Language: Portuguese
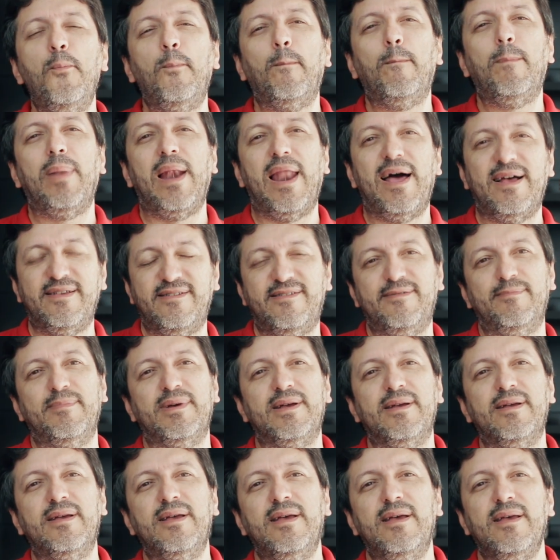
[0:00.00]
é um
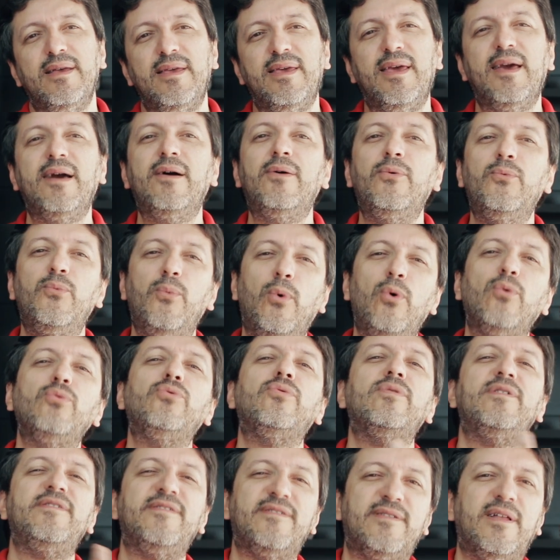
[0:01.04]
plasma, que é um
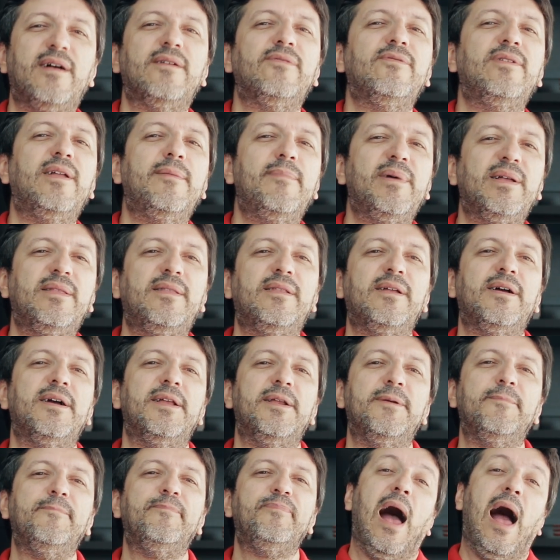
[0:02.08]
outro estado da
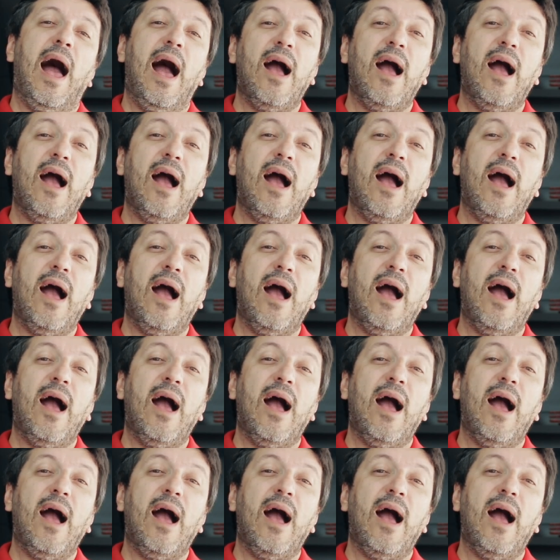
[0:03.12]
matéria.